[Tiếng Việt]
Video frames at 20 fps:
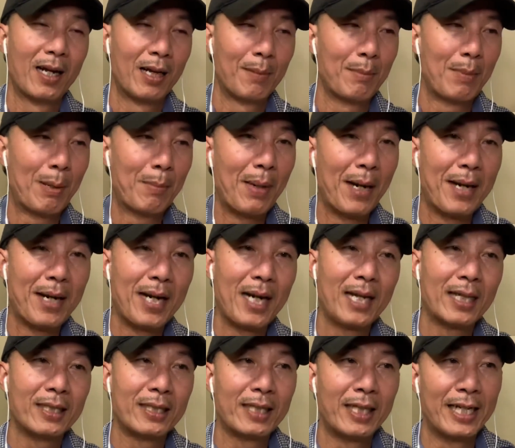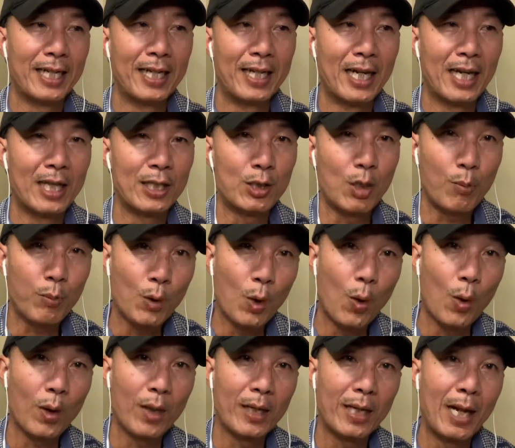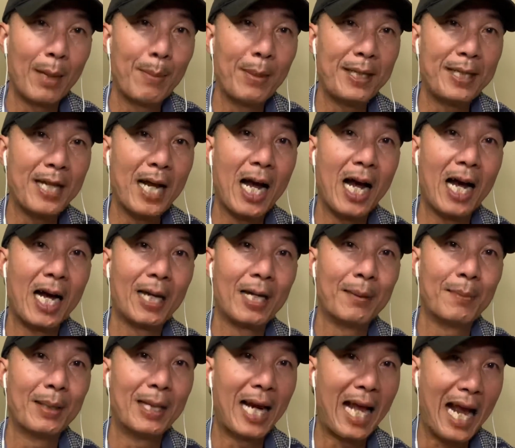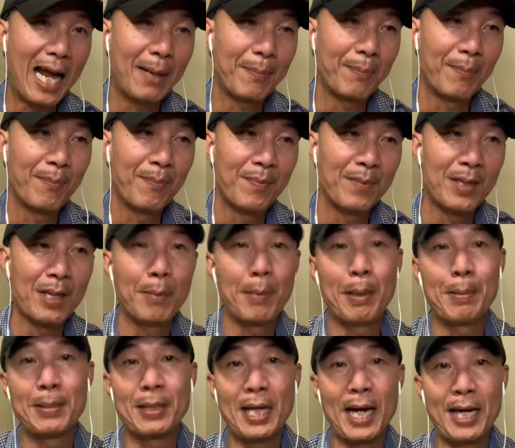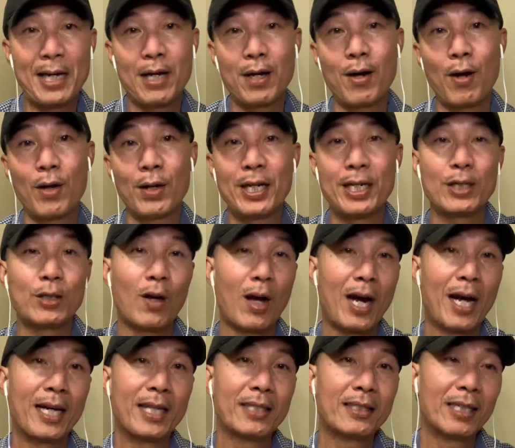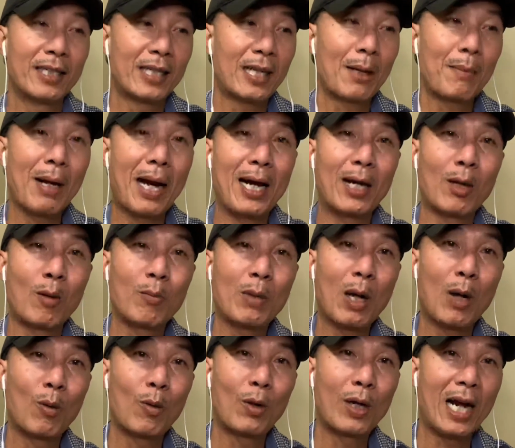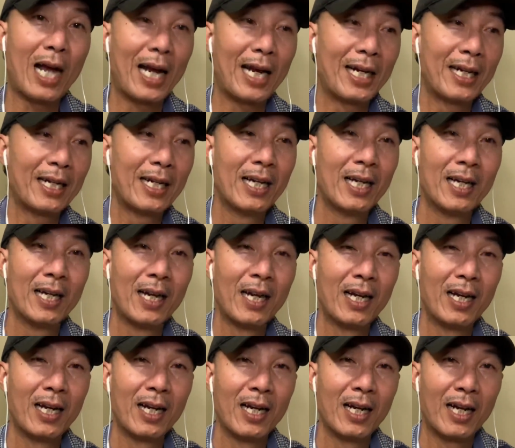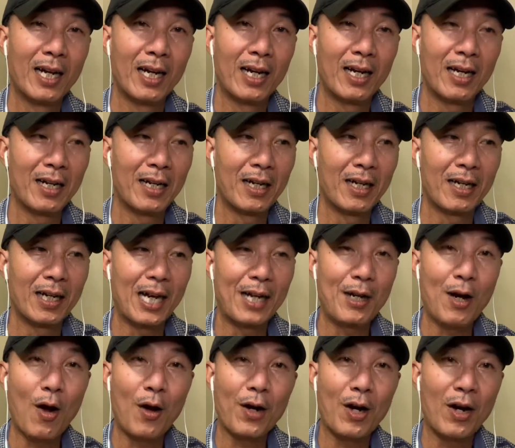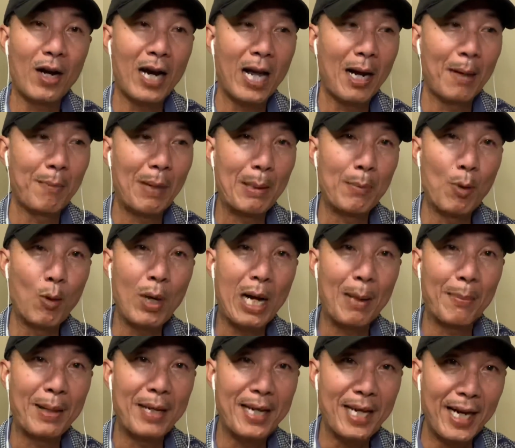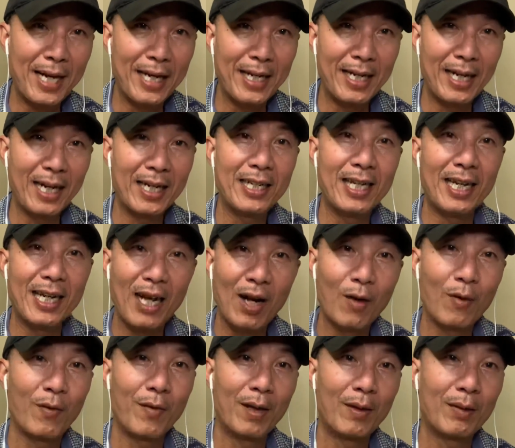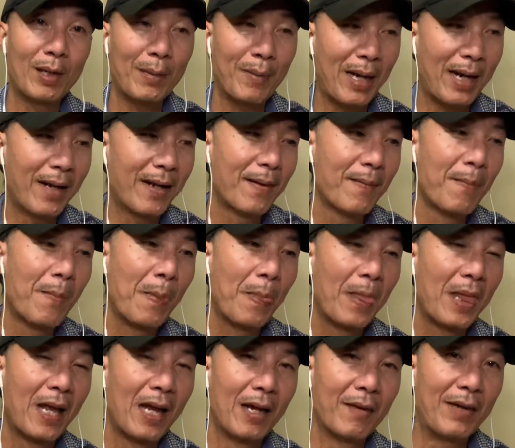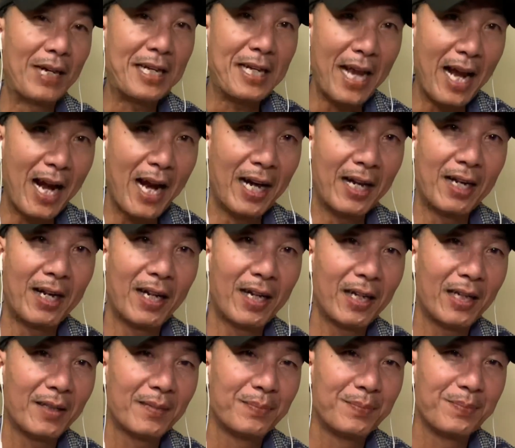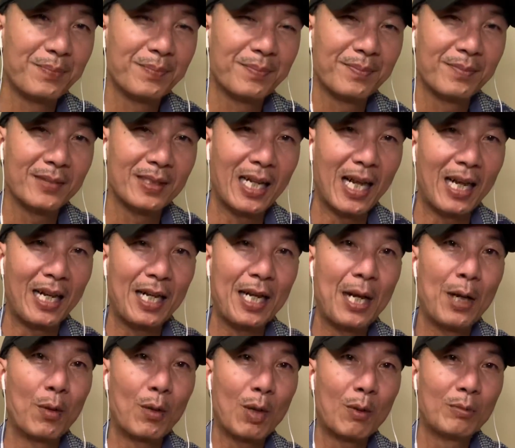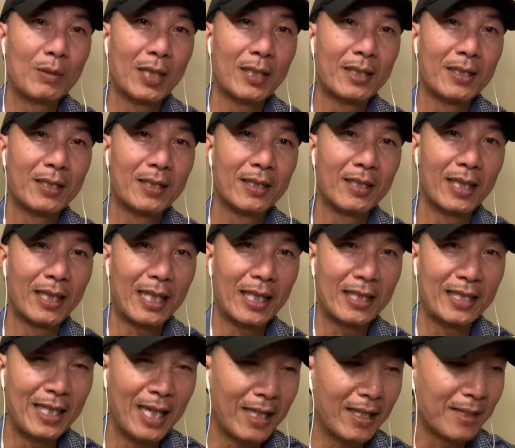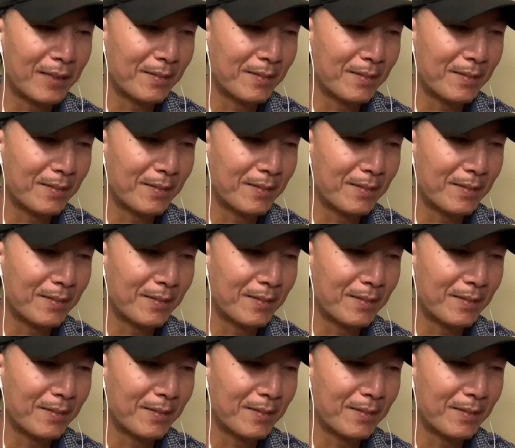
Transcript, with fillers: mà mình á thì à, sốt ruột để mình chờ mình làm nhưng mà mình thấy nó nói điện thoại thì các bạn cũng đâu có lại à, lại nói nó là mày muốn làm cái gì hay gì đâu phải không các bạn Rồi phải chờ nó là cái điều không thích là cái thứ nhất